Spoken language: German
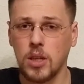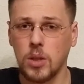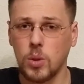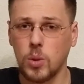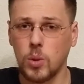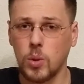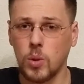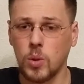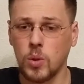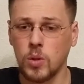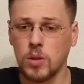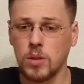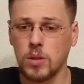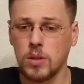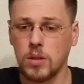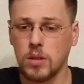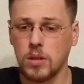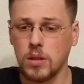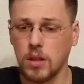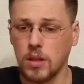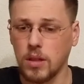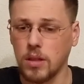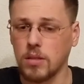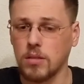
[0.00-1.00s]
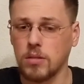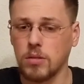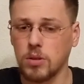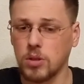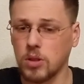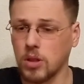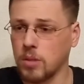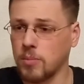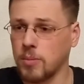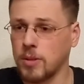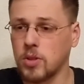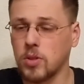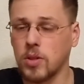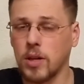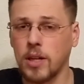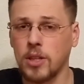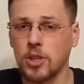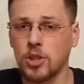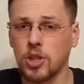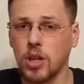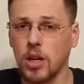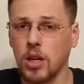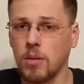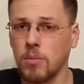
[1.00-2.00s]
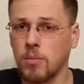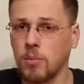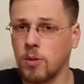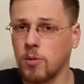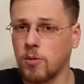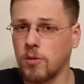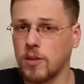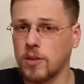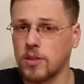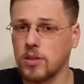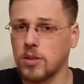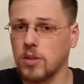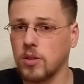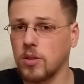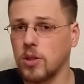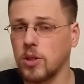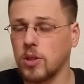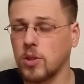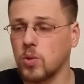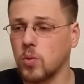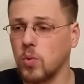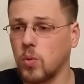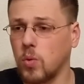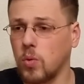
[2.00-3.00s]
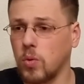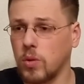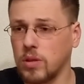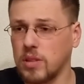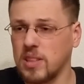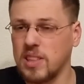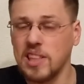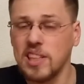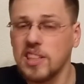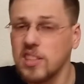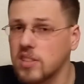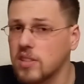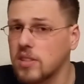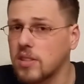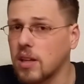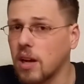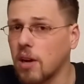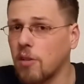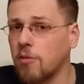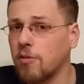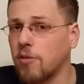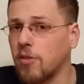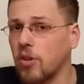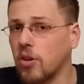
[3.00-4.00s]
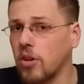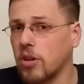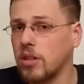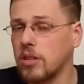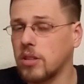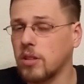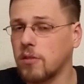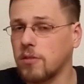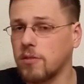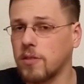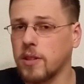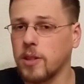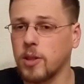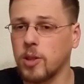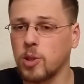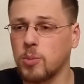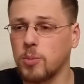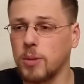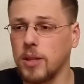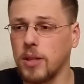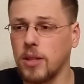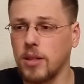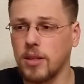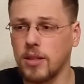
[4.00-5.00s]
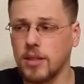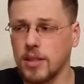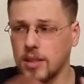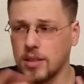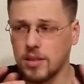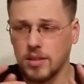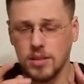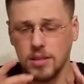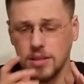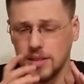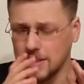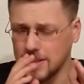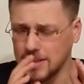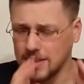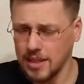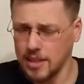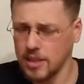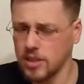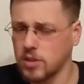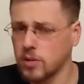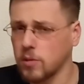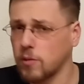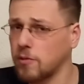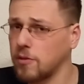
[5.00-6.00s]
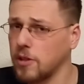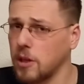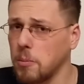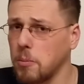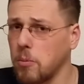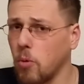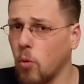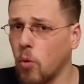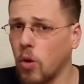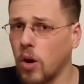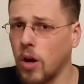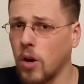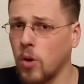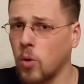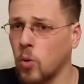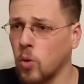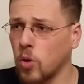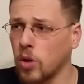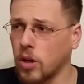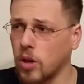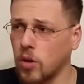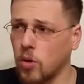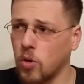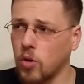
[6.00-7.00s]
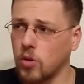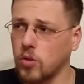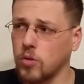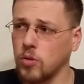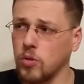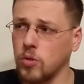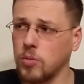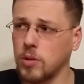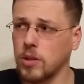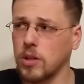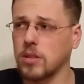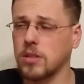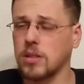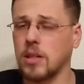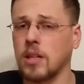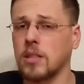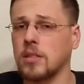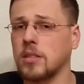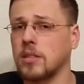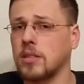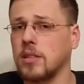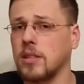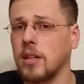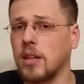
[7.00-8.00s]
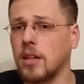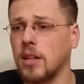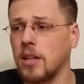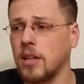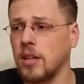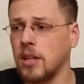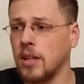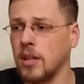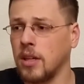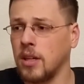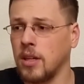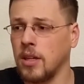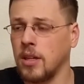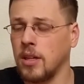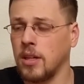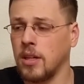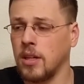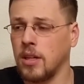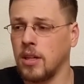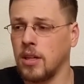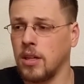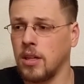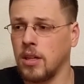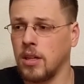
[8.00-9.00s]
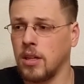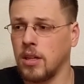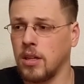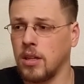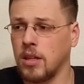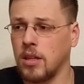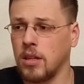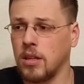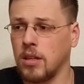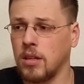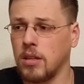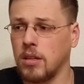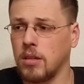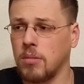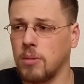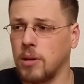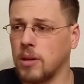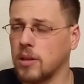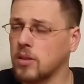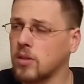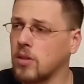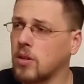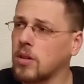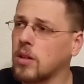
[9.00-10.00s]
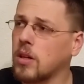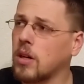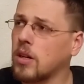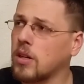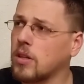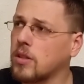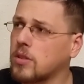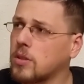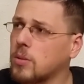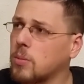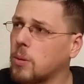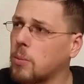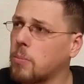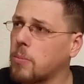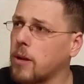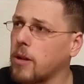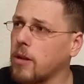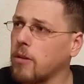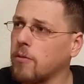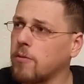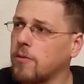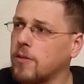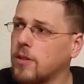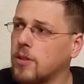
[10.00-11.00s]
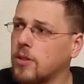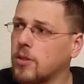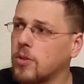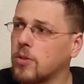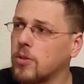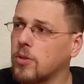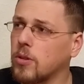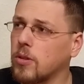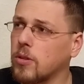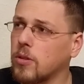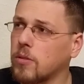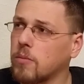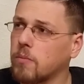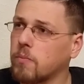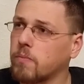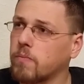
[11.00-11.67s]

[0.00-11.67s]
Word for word: Und ja, Könnt ihr mal so reinschreiben, auf was ihr euch so dieses Jahr freut, auf welche Spiele, jetzt sei es Februar oder auch über das ganze Jahr. Man hat noch gar nichts über Battlefield gehört.